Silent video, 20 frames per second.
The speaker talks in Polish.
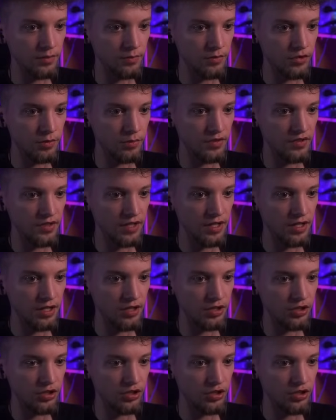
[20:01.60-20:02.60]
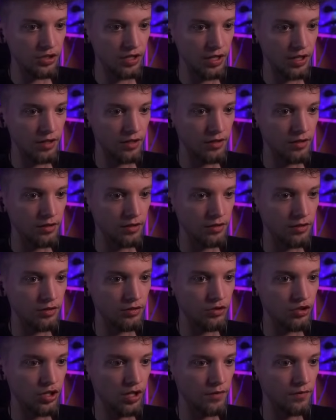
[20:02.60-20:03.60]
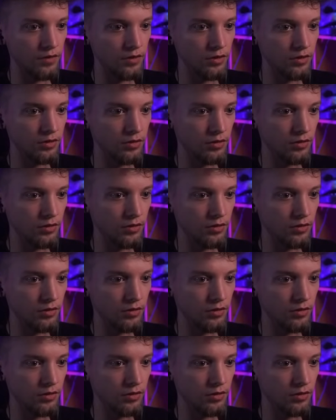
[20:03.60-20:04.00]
musimy znaleźć te e, szafy,